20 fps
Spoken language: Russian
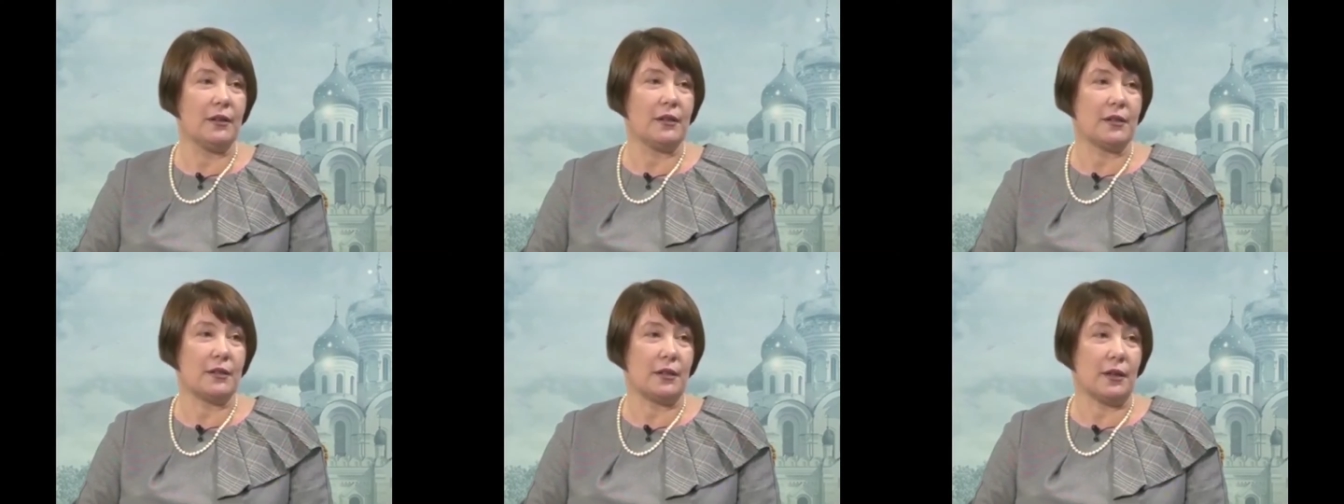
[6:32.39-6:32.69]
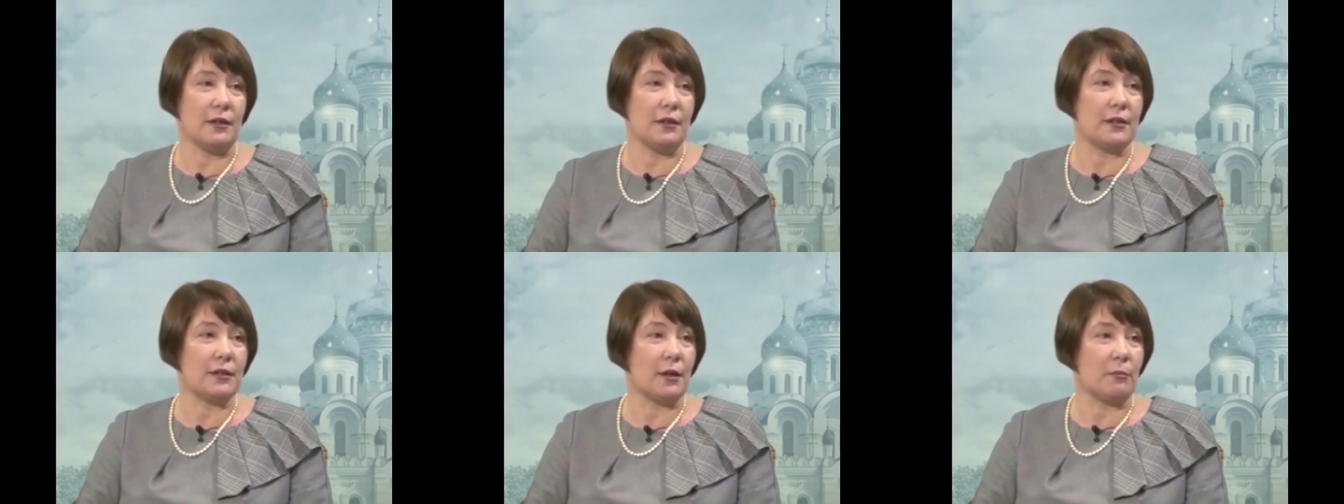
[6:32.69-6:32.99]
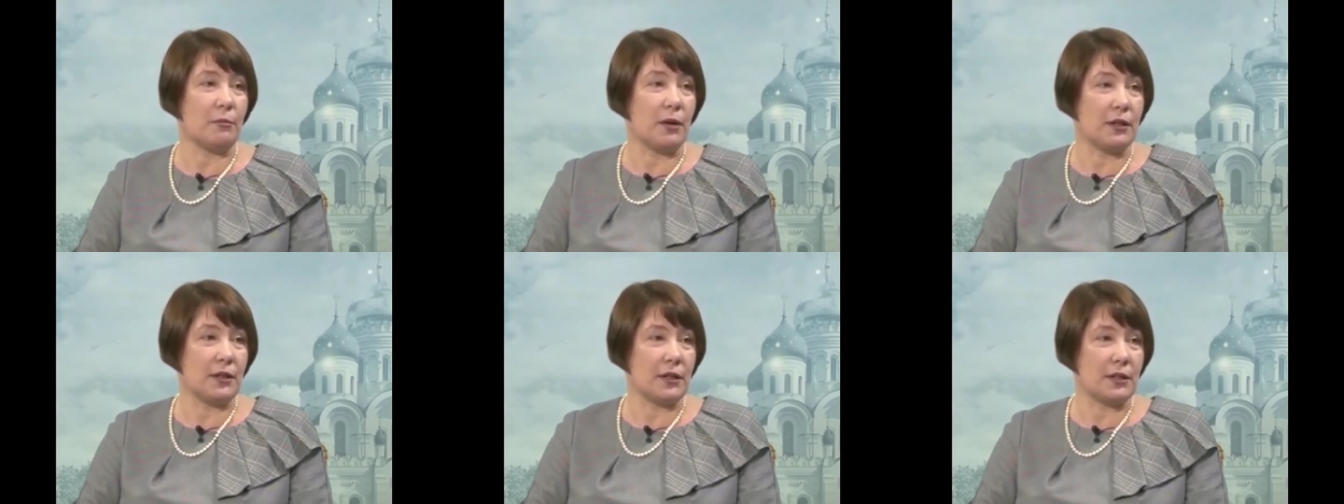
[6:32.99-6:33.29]
станет
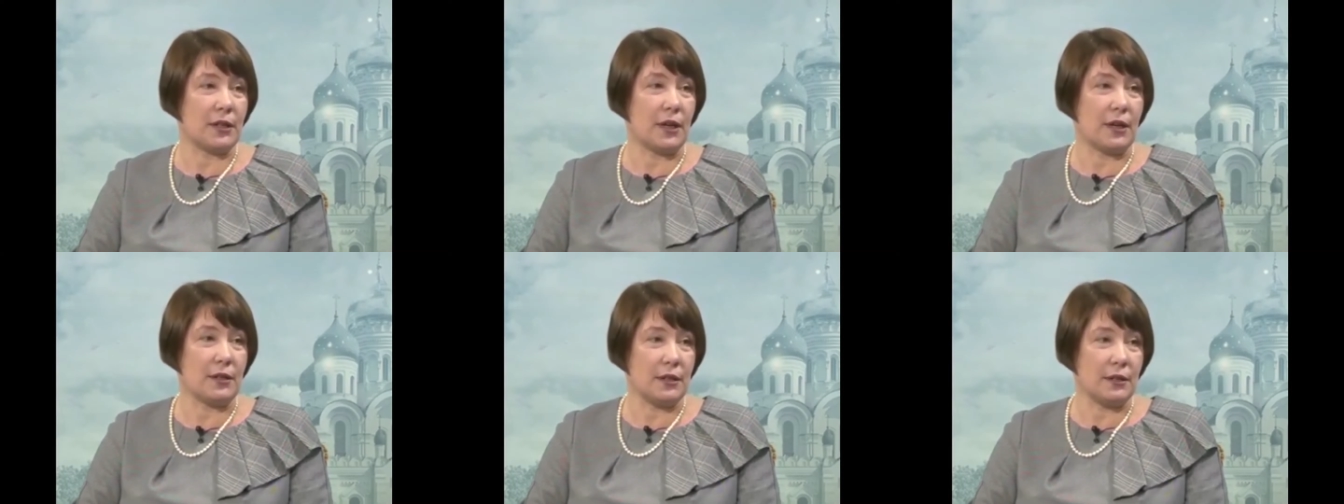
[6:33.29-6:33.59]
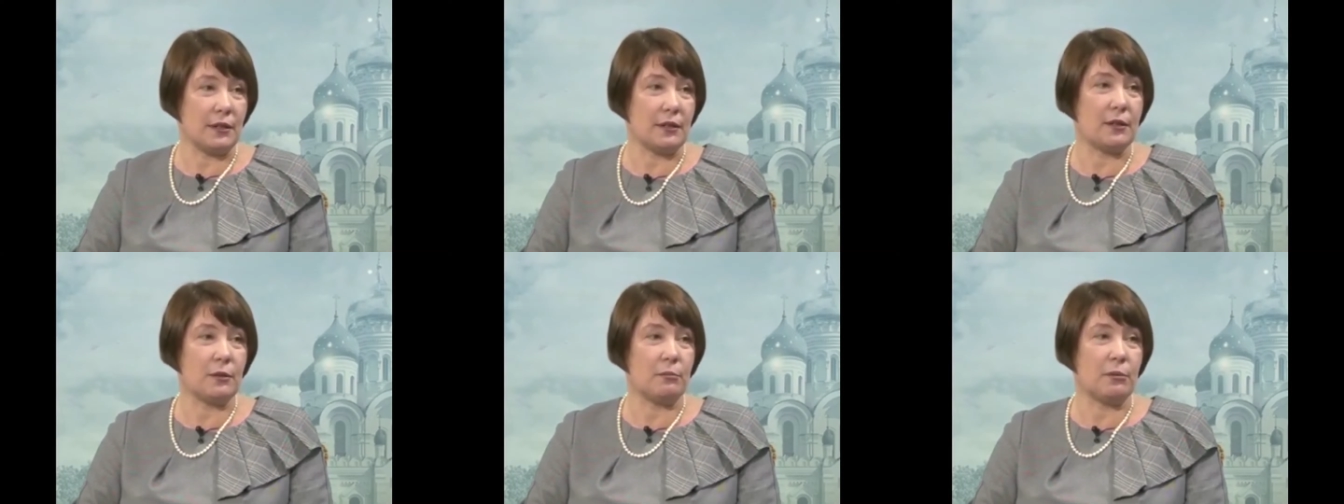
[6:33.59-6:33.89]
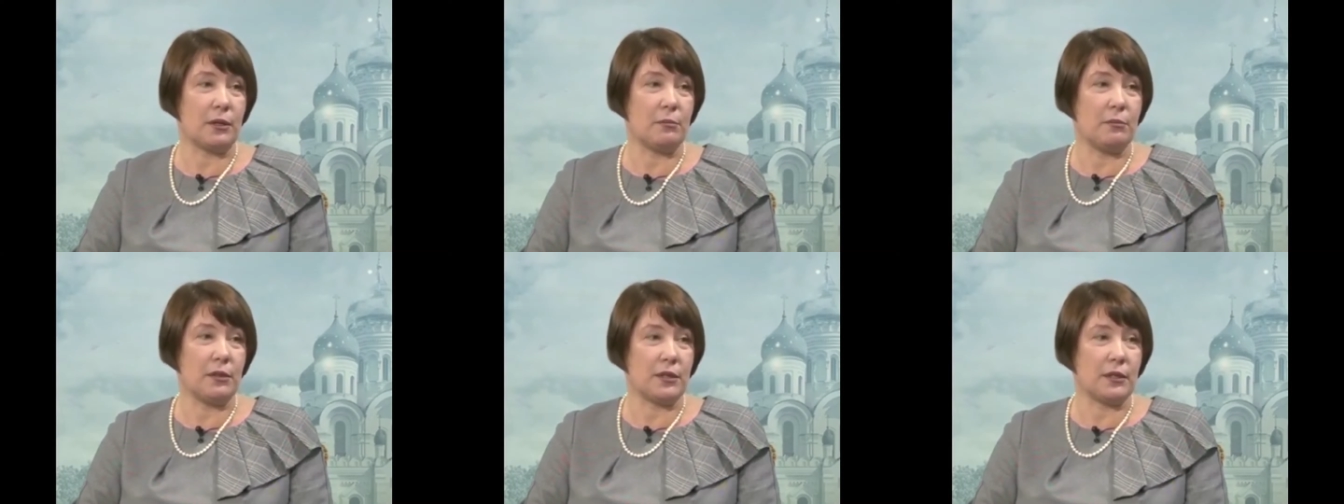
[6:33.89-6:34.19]
сама настоятельницей
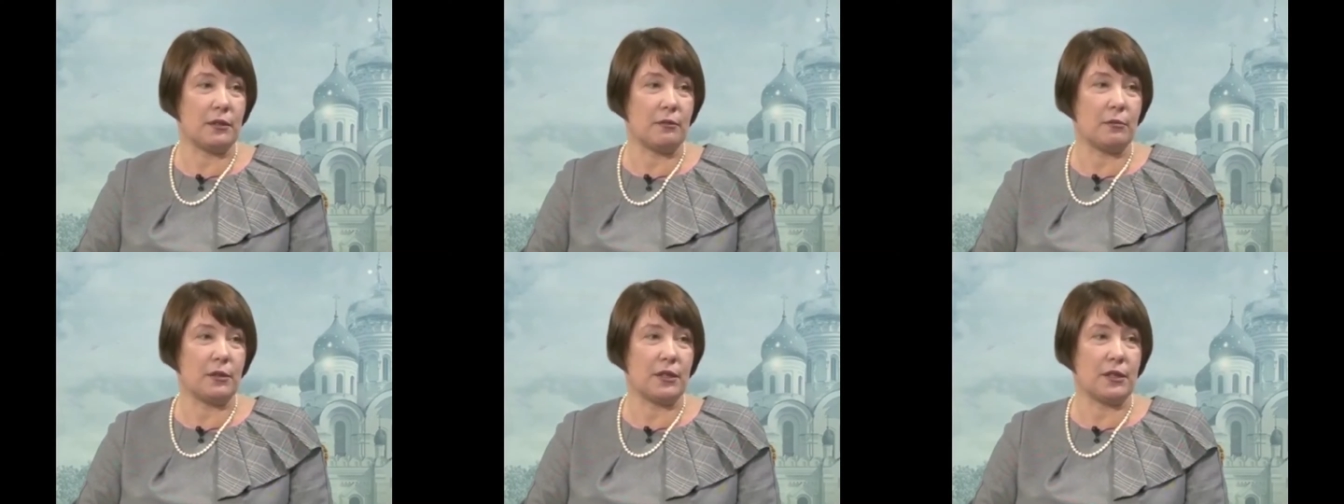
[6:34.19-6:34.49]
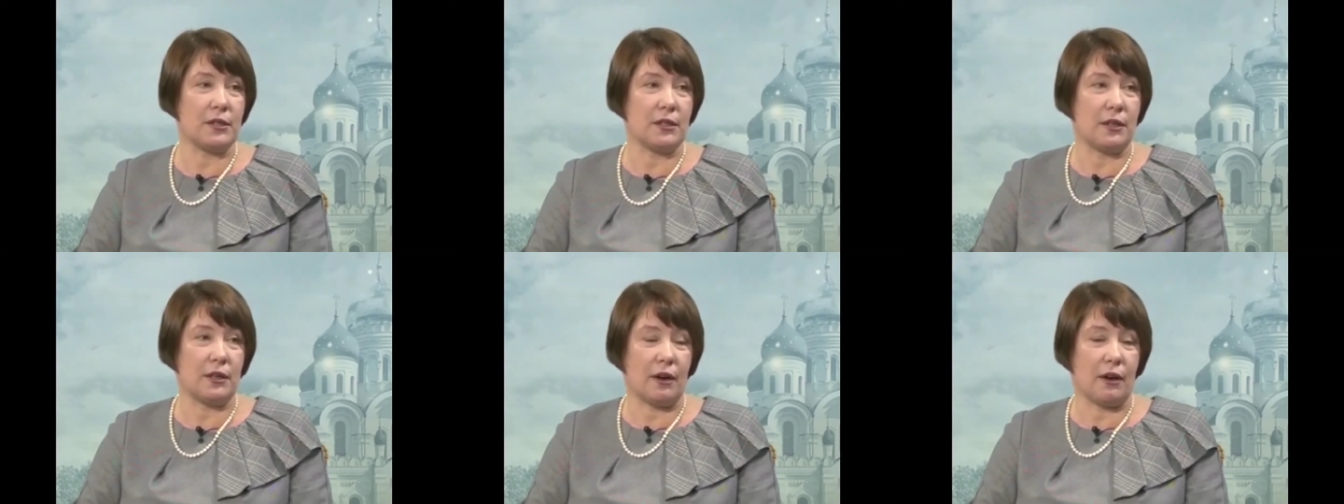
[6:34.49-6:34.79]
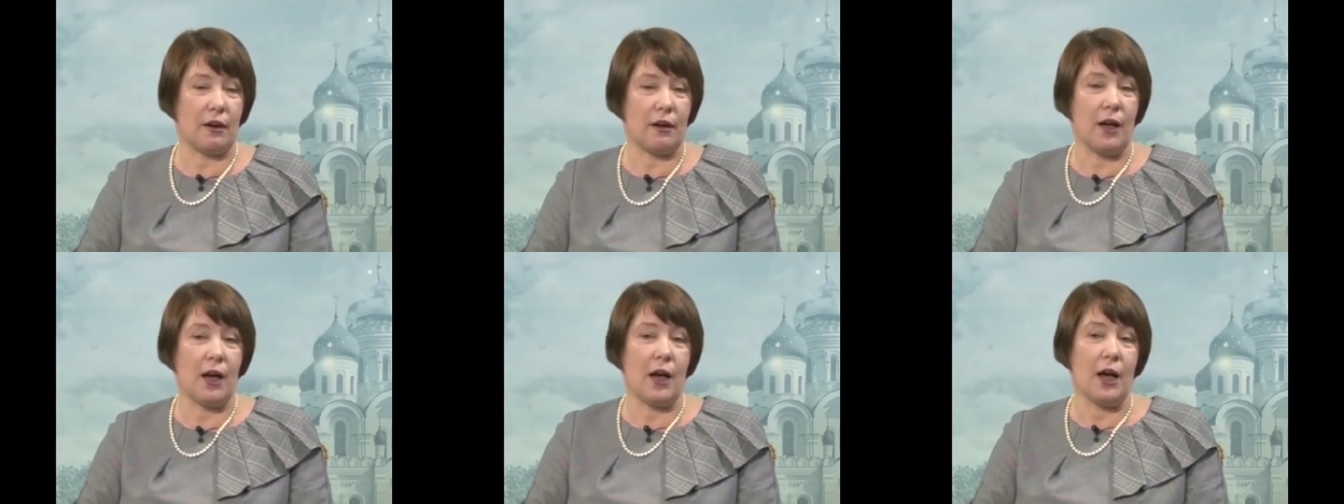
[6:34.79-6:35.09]
Бадбийского
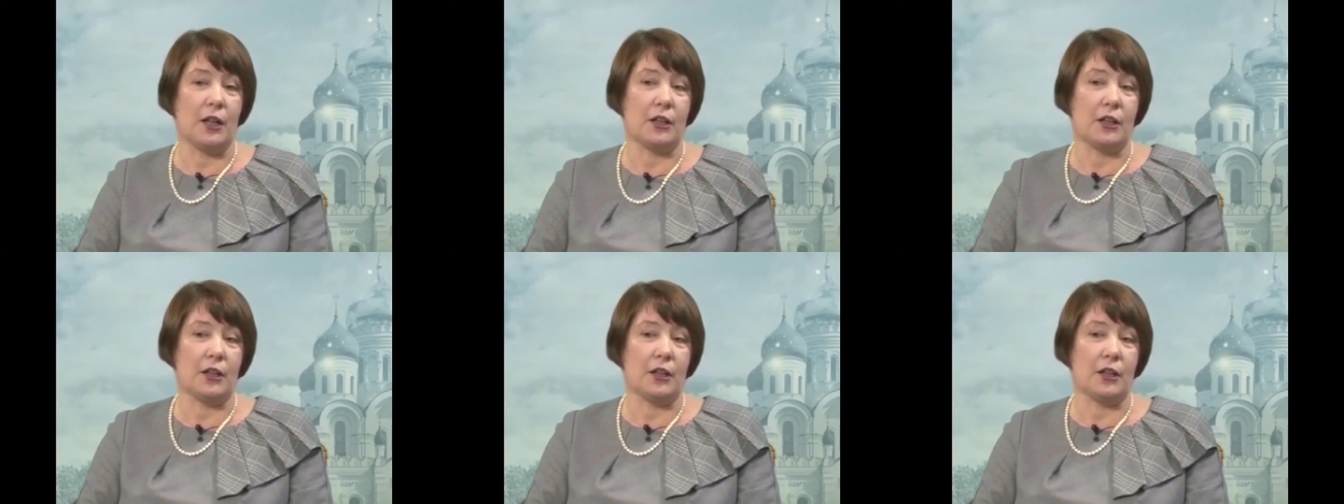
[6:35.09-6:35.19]
монастыря.